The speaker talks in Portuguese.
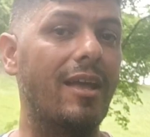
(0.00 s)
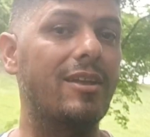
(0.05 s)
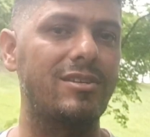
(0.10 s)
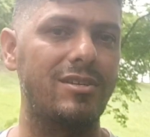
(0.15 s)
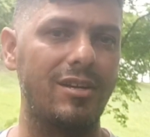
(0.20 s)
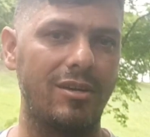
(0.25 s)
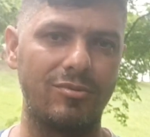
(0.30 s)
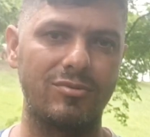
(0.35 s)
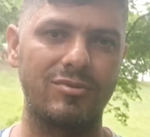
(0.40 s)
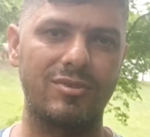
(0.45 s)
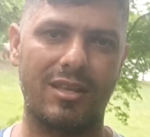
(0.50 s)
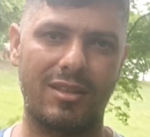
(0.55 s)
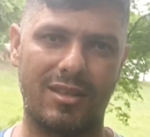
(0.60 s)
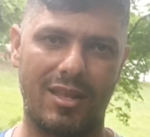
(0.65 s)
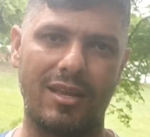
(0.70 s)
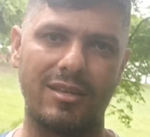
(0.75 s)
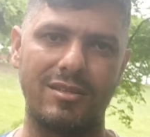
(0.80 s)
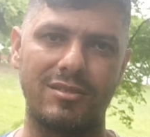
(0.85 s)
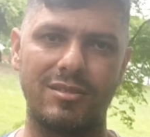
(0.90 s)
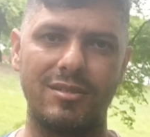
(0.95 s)
7 anos
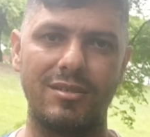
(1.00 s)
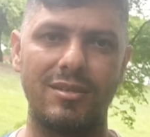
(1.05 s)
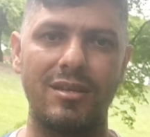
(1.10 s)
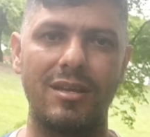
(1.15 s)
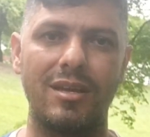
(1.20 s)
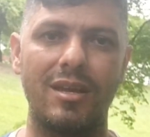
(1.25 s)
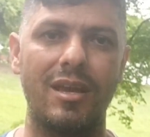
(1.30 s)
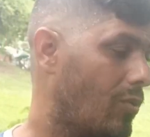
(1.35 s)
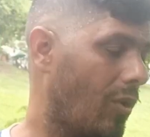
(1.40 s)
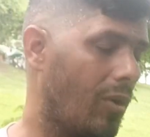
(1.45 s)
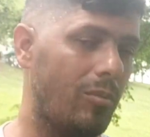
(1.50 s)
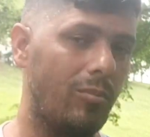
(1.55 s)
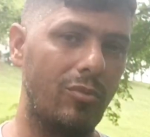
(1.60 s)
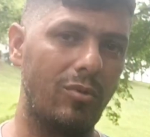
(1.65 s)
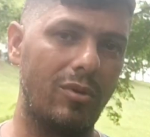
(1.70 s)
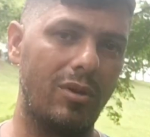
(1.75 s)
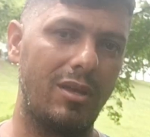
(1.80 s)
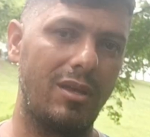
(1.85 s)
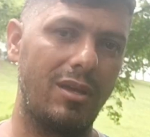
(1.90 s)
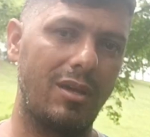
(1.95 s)
atrás. E
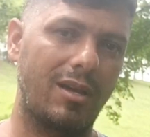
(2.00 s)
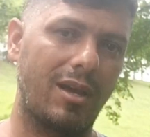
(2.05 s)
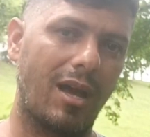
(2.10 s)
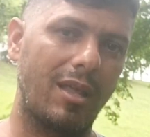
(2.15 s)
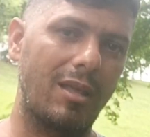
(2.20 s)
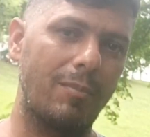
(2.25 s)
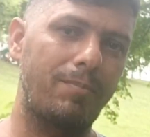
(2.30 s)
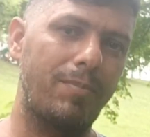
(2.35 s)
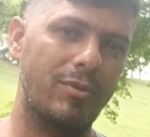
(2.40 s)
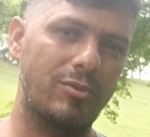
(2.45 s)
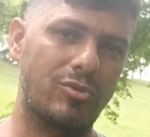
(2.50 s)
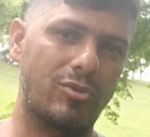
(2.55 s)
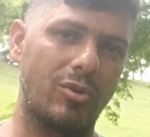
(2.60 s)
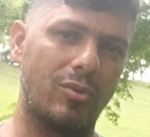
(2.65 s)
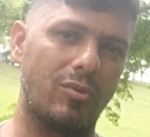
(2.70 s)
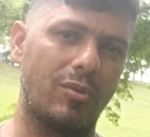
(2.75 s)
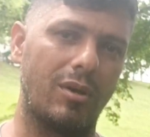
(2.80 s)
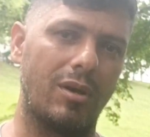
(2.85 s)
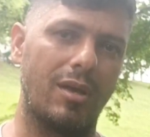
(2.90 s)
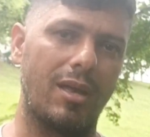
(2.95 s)
como em cada
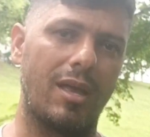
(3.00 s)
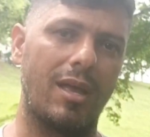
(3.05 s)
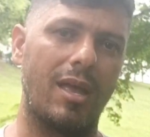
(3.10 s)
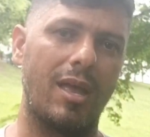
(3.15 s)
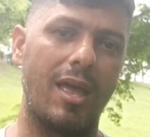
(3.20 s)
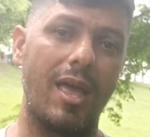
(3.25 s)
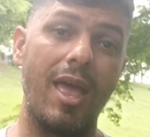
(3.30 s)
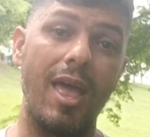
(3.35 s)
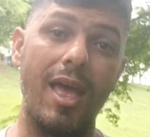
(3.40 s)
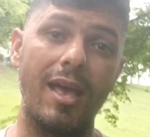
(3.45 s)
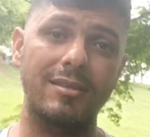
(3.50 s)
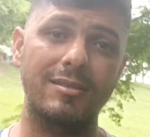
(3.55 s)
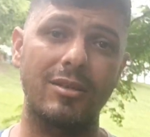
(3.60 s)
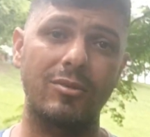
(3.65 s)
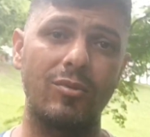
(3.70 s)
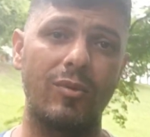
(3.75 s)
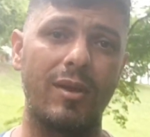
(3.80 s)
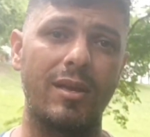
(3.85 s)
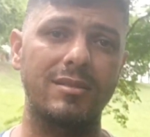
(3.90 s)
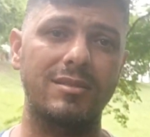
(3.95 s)
pessoa
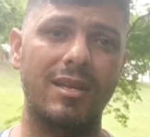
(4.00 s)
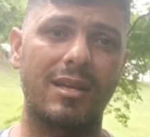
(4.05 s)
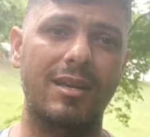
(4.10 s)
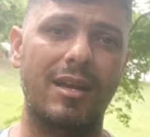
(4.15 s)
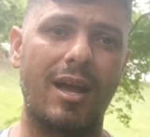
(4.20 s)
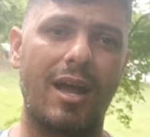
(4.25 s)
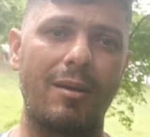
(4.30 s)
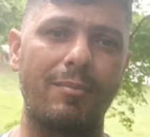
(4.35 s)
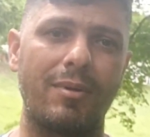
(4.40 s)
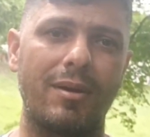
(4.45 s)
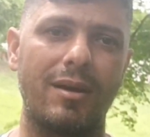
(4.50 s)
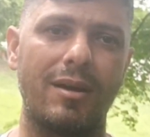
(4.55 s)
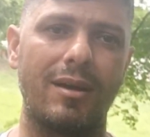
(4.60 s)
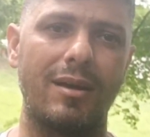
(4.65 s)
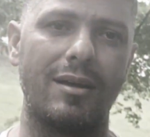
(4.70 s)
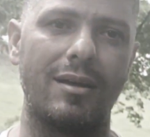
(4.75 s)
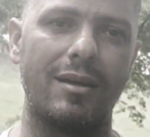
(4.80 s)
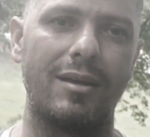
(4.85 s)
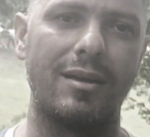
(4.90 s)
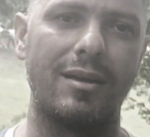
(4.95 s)
essa doença acaba